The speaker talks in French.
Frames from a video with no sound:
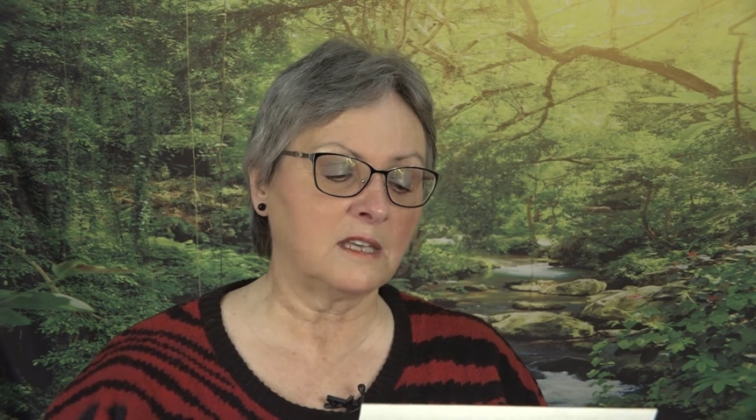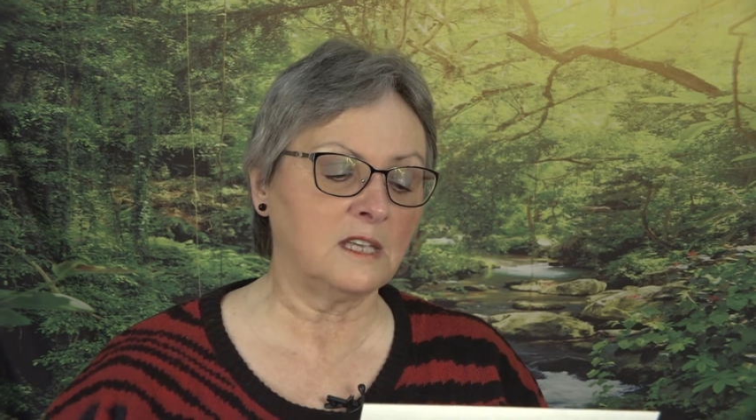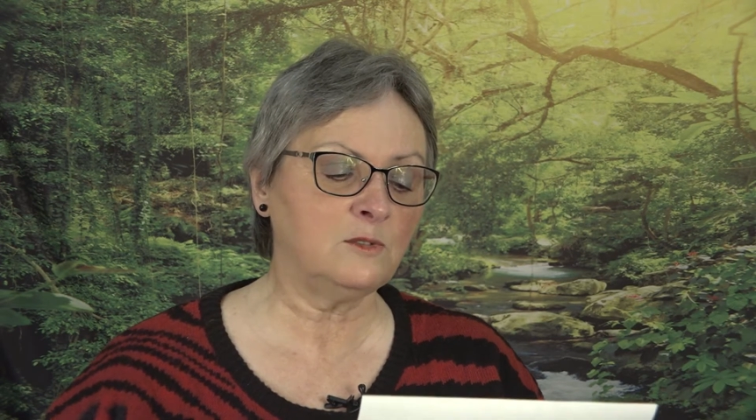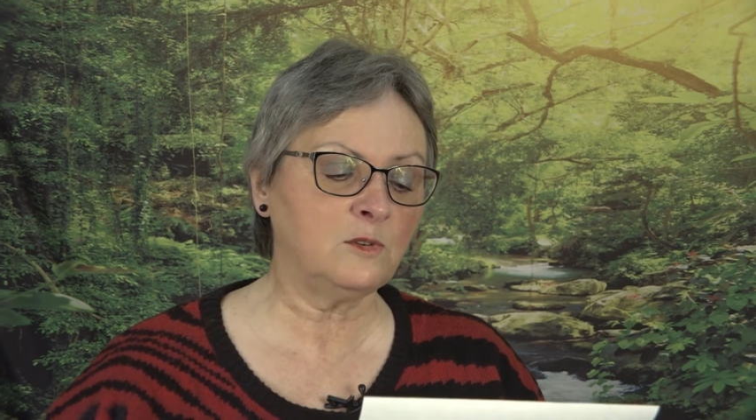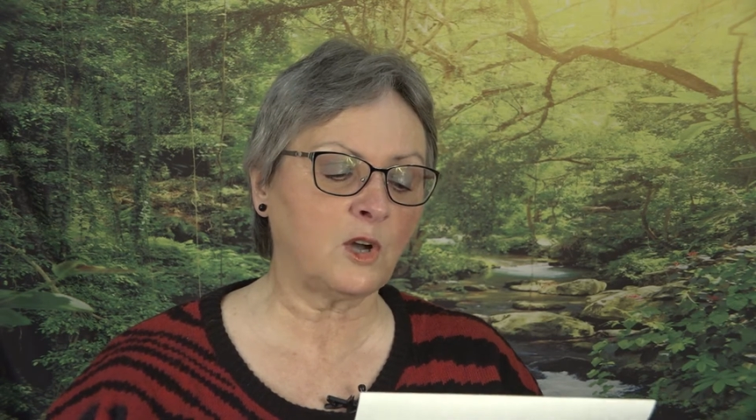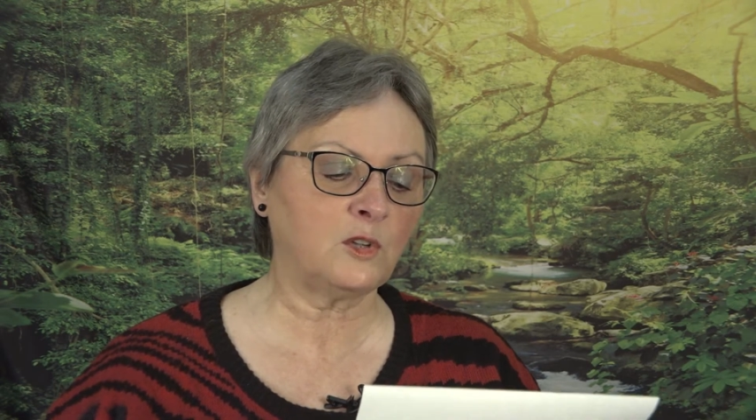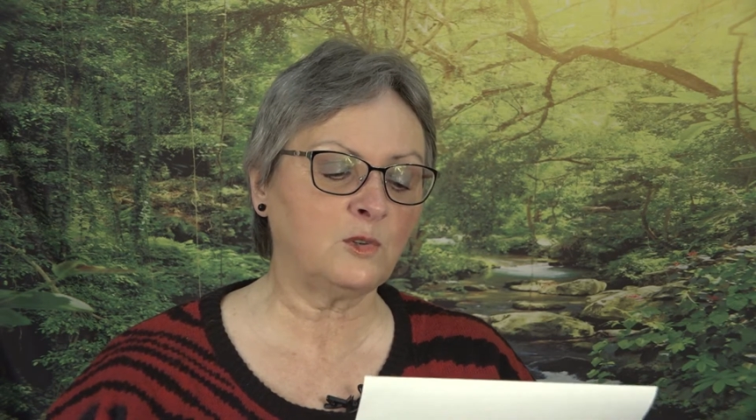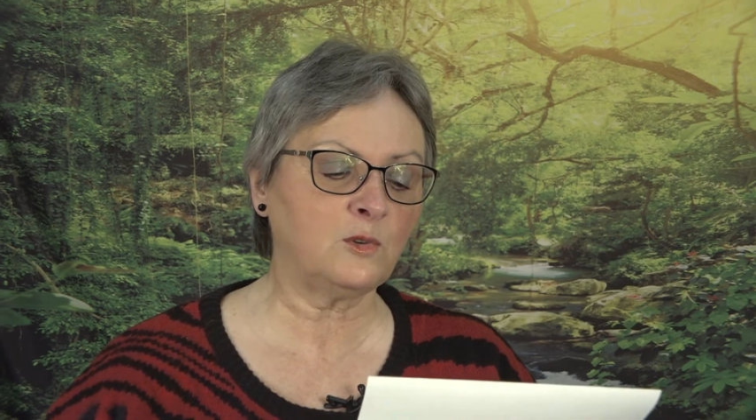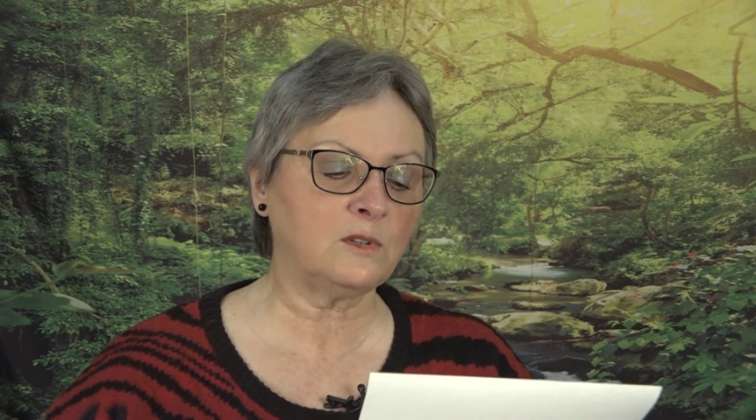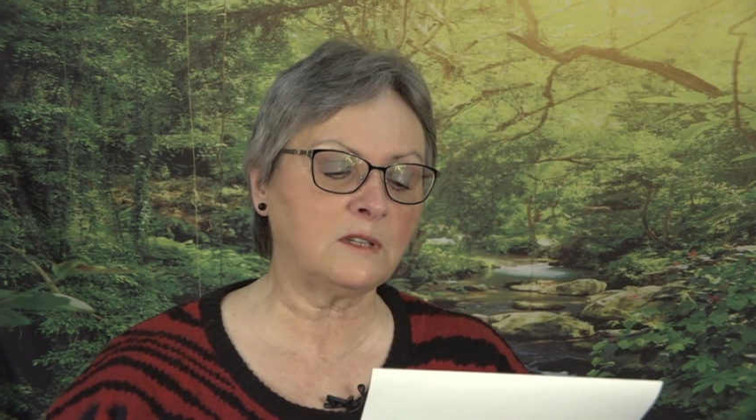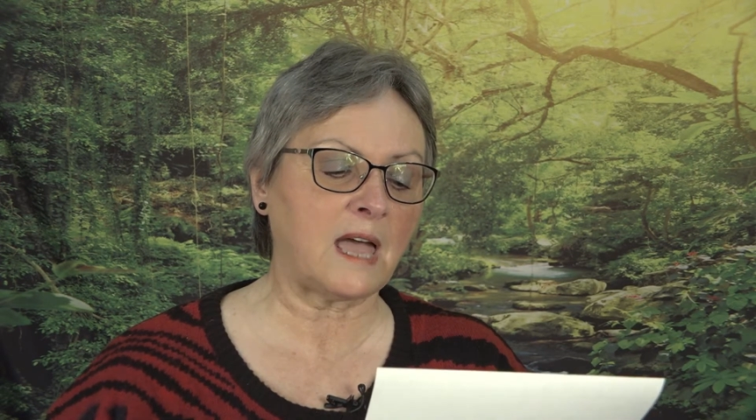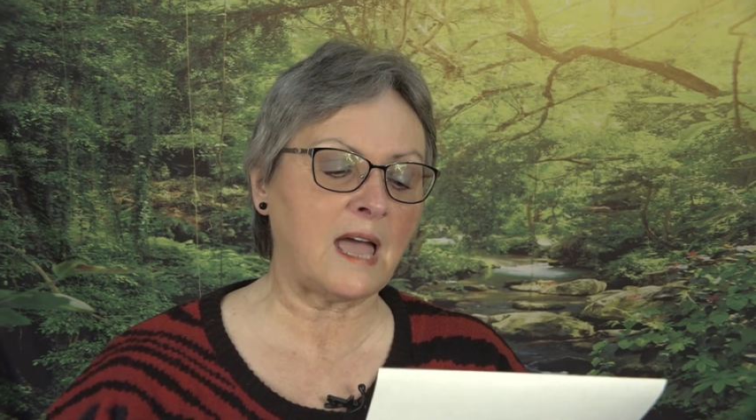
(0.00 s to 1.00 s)
qui nous
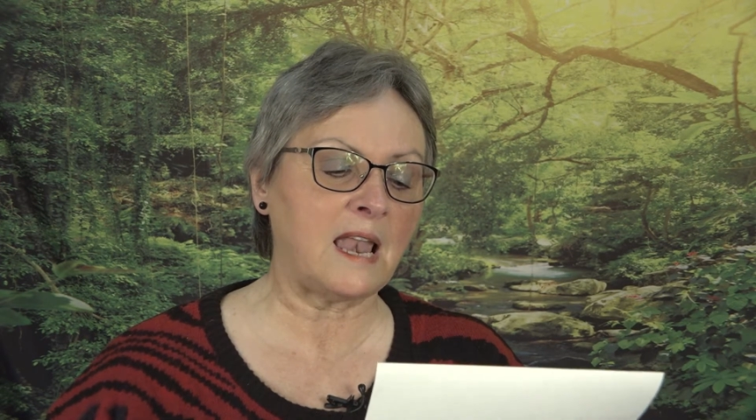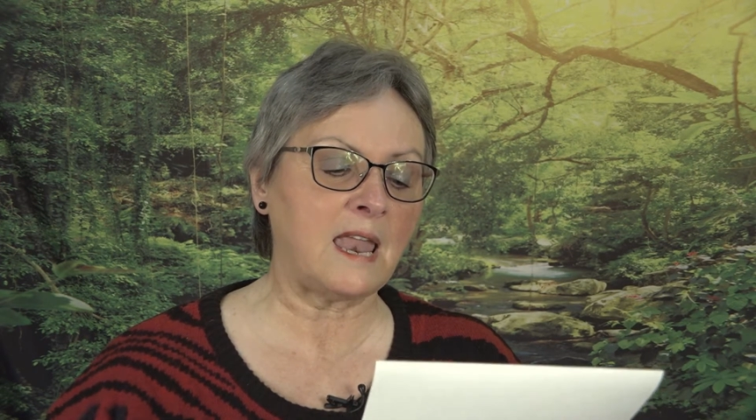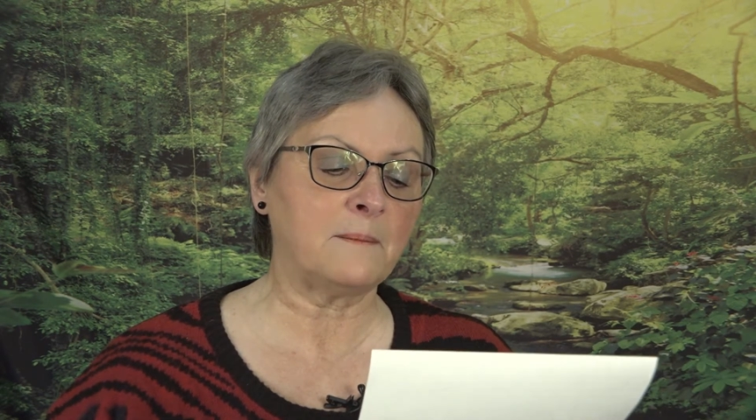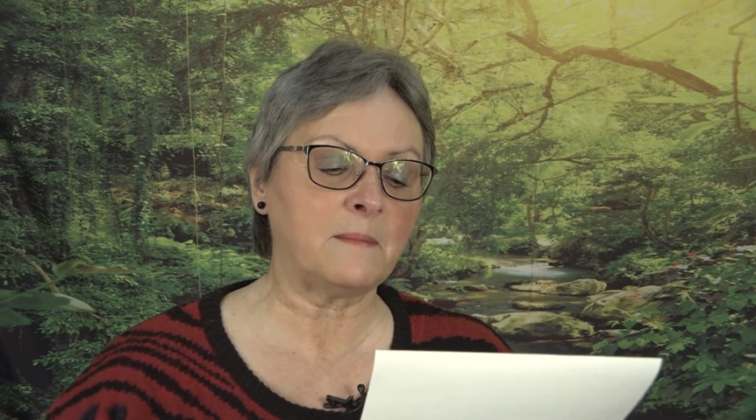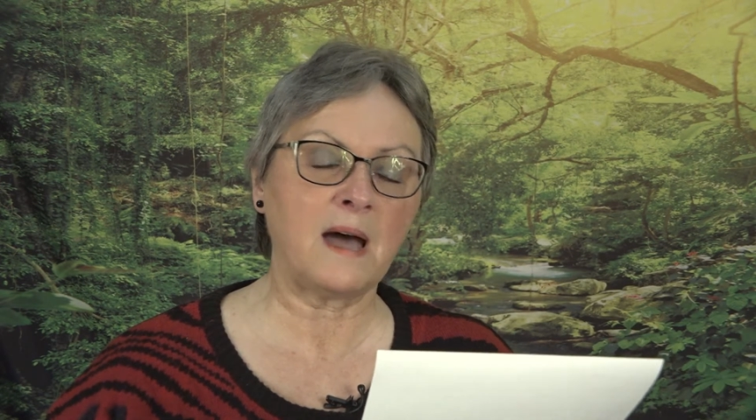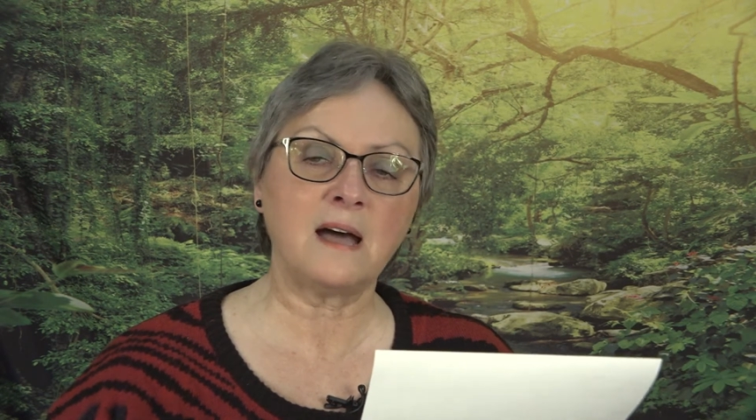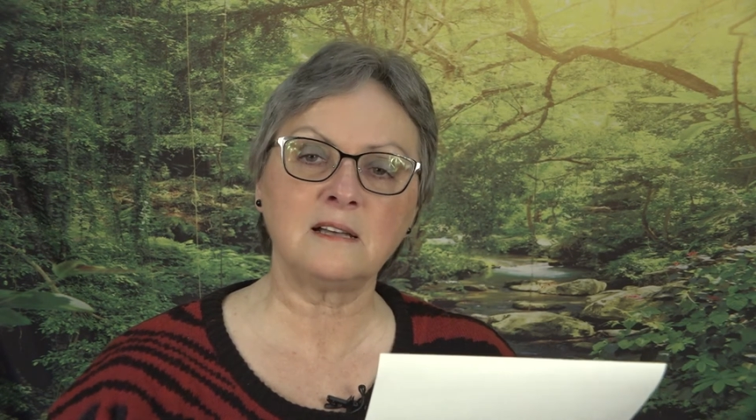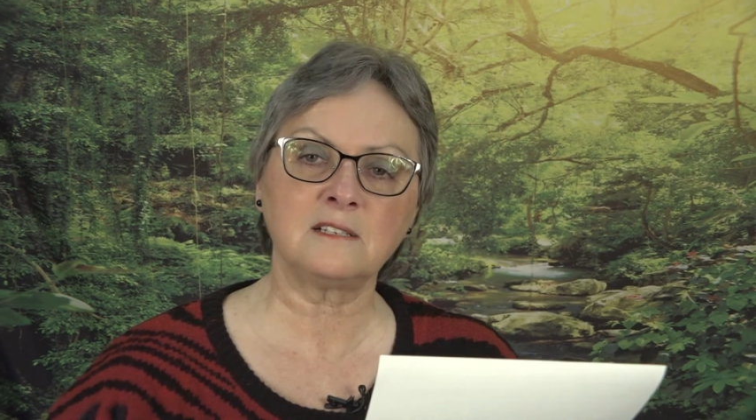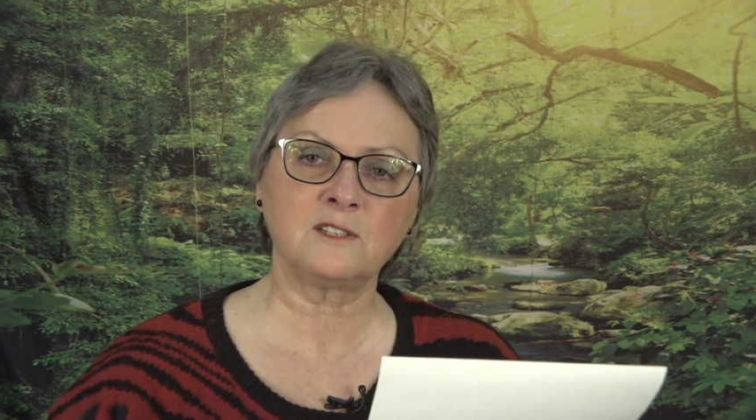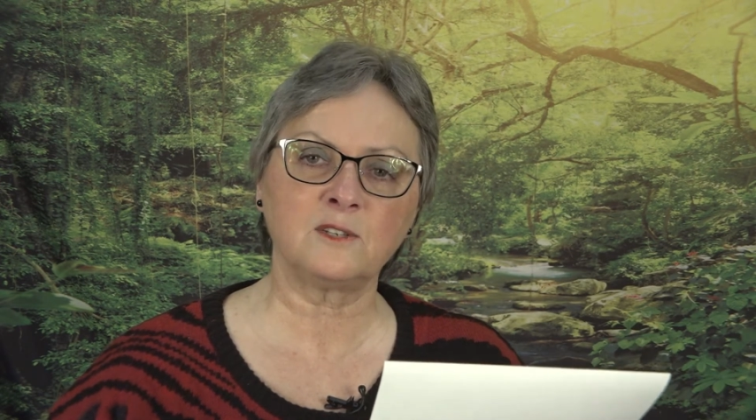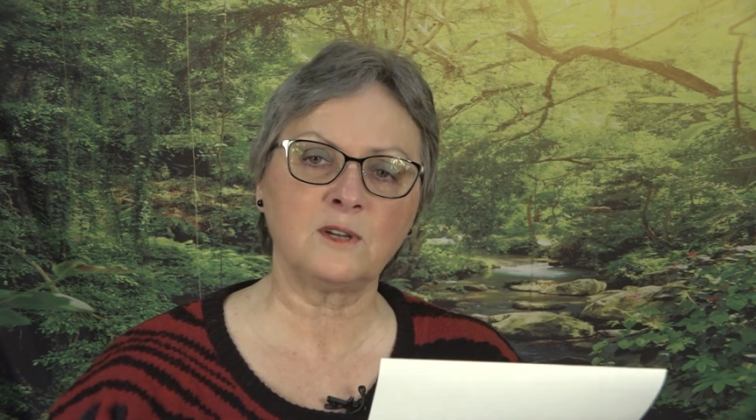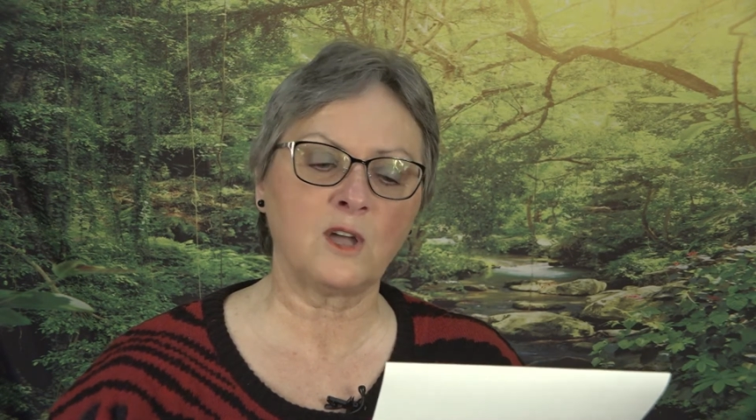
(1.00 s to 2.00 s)
retourne à la
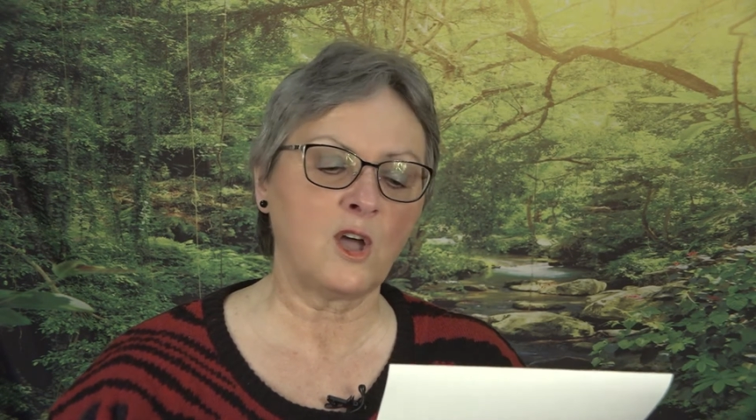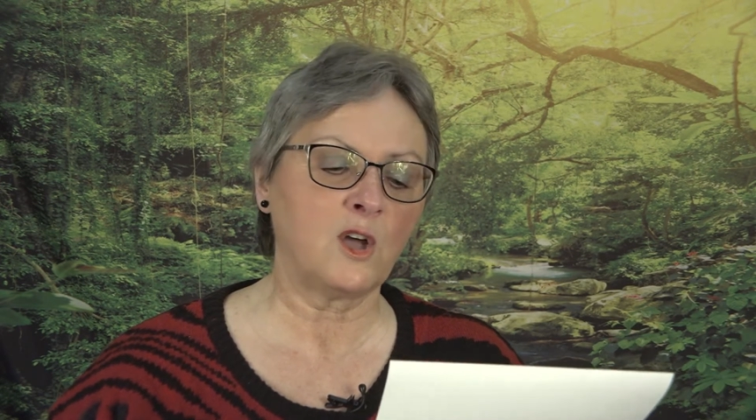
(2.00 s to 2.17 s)
base